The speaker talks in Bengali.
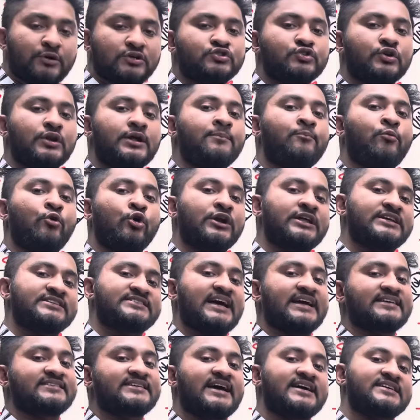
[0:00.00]
বছরে বোর্ডে
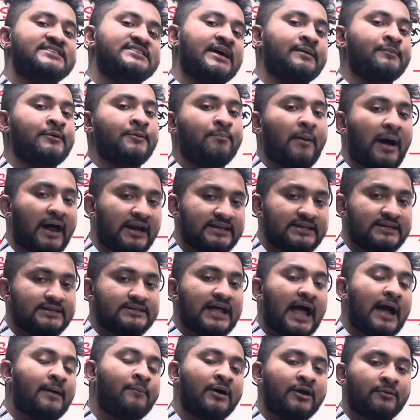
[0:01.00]
যা যা আসছে আমি পারি
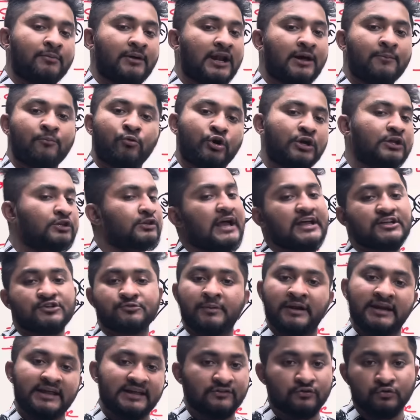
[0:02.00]
তা আমার বেলা বোর্ডে তো
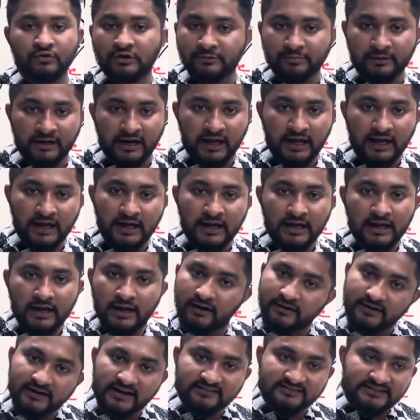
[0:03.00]
আসমানি কিছু দিবে না
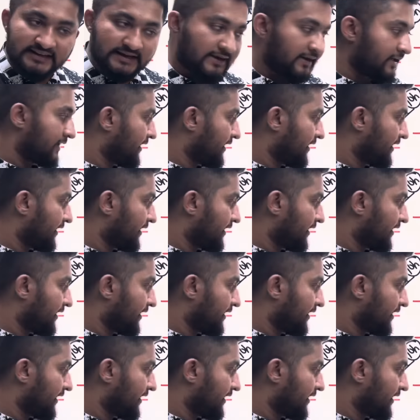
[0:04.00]
ঠিক আছে